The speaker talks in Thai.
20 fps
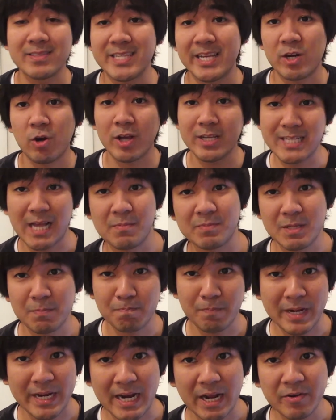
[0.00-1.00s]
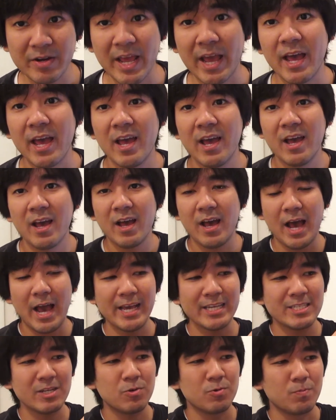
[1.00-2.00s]
5,730 ปีแล้วเนี่ย ไอ
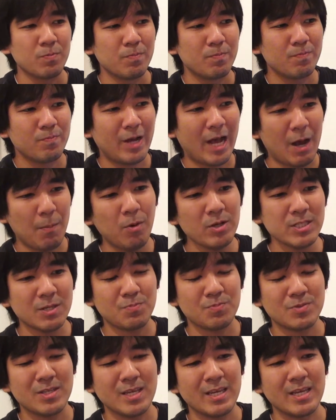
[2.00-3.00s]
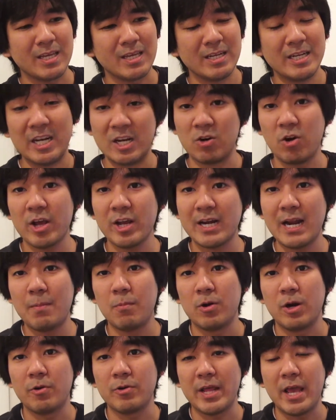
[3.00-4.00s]
เจ้าคาร์บอน14 100 กรัม
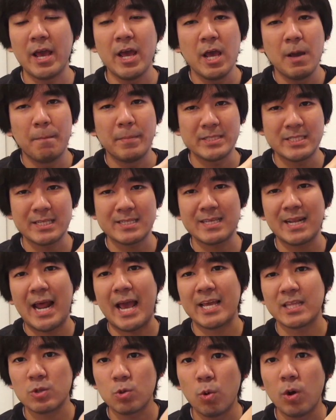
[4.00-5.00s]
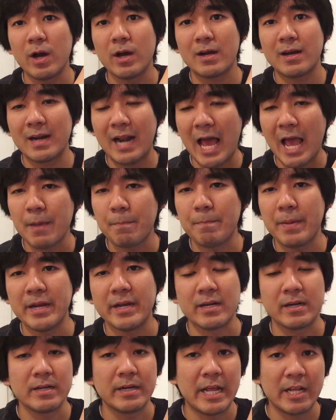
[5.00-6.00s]
ของเราเนี่ย มันจะสลายตัวกลายเป็น
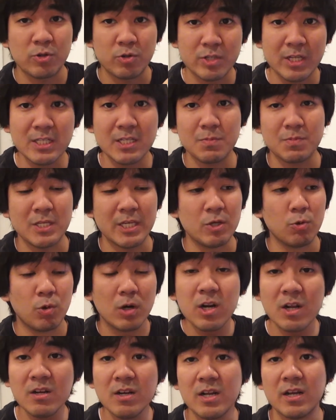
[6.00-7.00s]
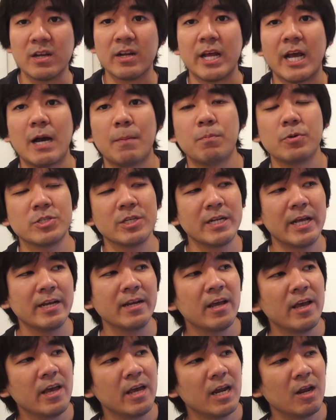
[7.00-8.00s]
ไนโตรเจน14 อยู่ครึ่งหนึ่งนะครับเพราะฉะนั้น
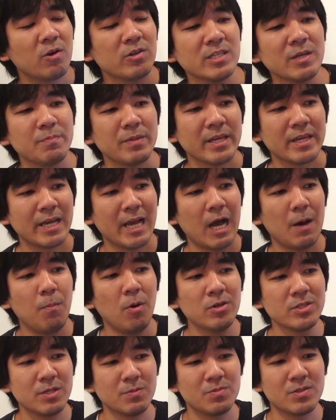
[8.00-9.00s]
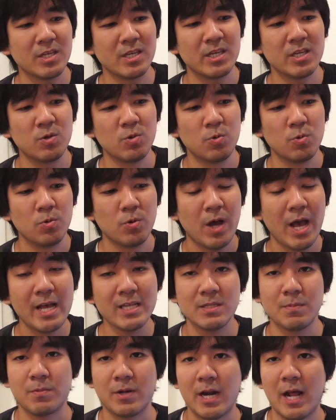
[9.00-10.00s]
เราก็จะมีคาร์บอน14 อยู่
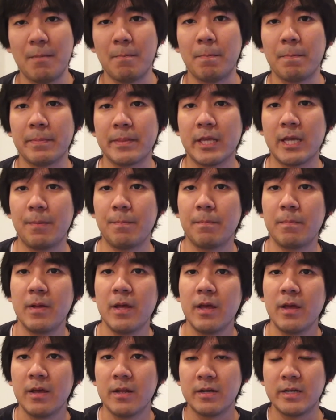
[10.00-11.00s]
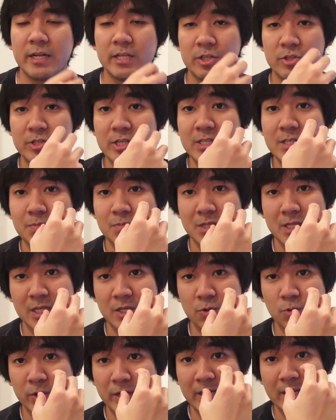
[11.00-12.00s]
50 กรัมกับไนโตรเจน
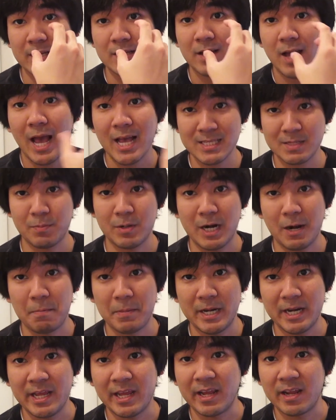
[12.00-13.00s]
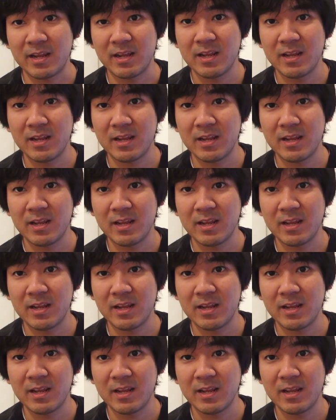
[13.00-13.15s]
14 อยู่อีก 50 กรัมนั่นเอง